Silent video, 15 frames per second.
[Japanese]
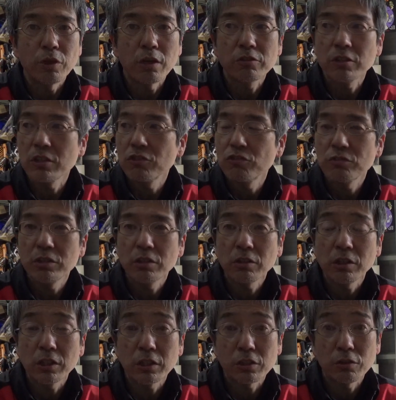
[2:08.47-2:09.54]
130円ぐらい
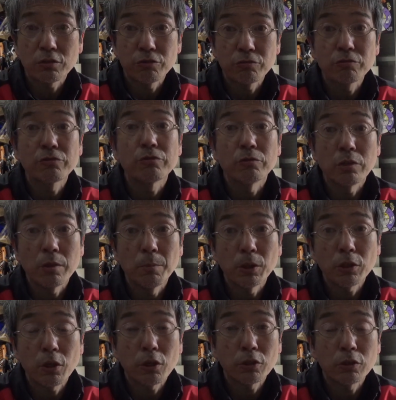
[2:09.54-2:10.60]
になった気がするんですよね。ま
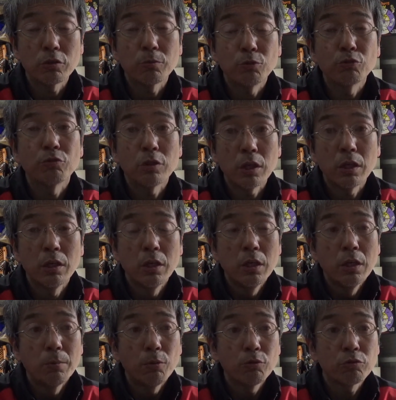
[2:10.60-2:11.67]
た上がってるの、ポンドね。
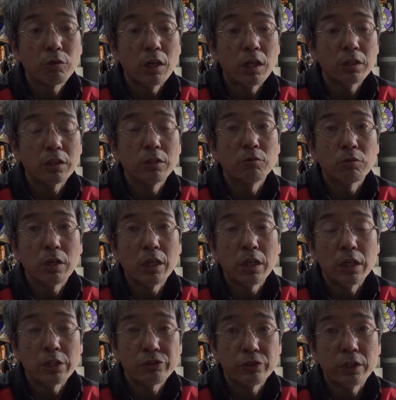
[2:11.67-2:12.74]
ポンドが上がってるのか、円
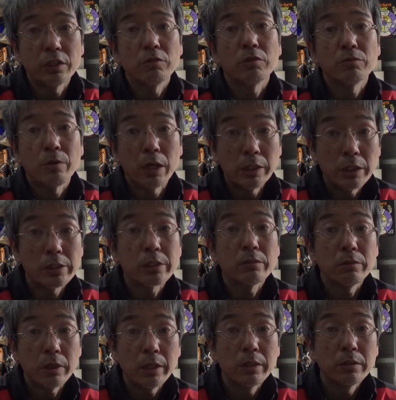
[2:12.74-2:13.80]
が安くなってるのかわかんないですけ
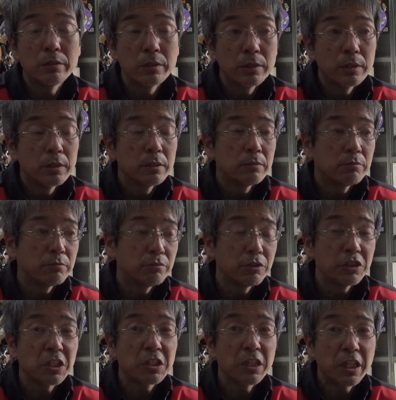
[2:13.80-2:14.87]
どね。雰囲
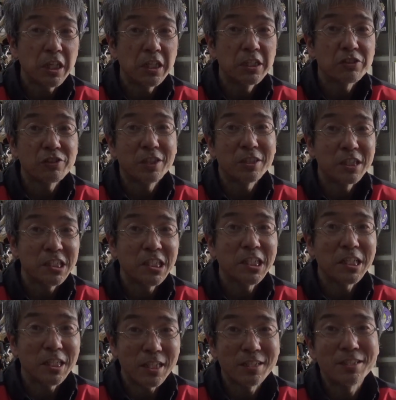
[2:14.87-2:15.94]
気的には円が安くなってるんじゃな
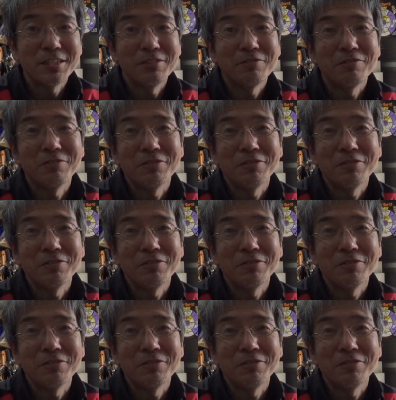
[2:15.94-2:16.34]
いかなっていう。